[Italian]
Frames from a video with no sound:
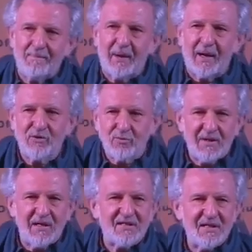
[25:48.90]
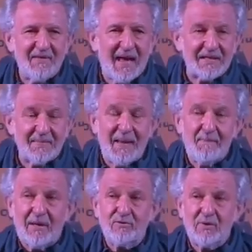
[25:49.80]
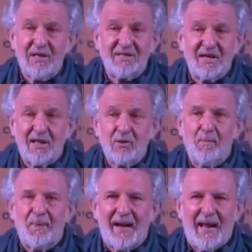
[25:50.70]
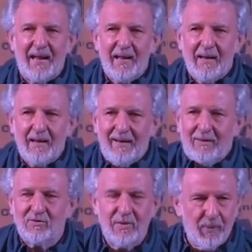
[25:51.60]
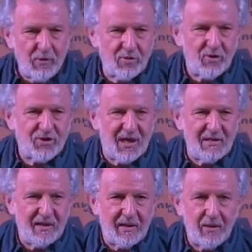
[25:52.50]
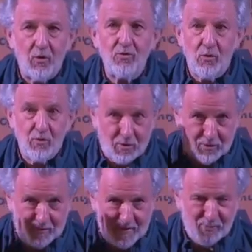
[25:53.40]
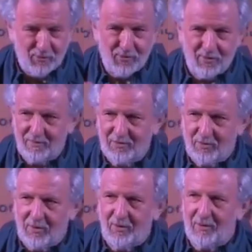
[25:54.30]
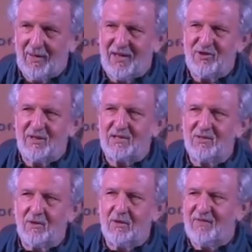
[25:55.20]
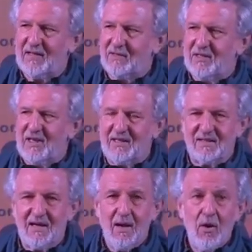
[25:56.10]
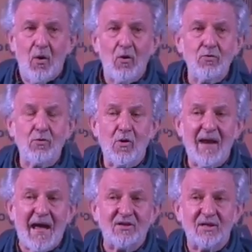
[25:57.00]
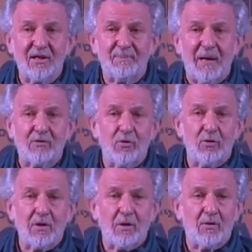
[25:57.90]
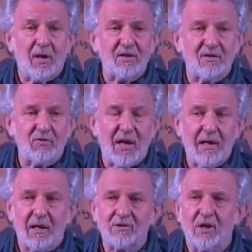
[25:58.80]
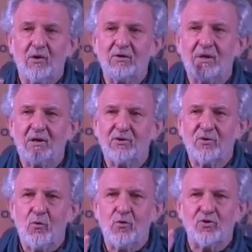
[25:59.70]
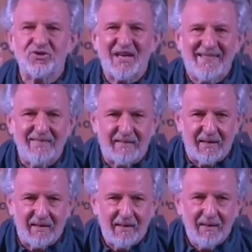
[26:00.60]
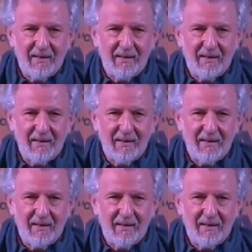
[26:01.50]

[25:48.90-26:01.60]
pregiudizi diversi, ma i pregiudizi essendo pre e non si possono scegliere, ognuno, come appunto come sono, la citazione che ho fatto agli inizi, ognuno nasce platonico o aristotelico a seconda di cosa uno sente,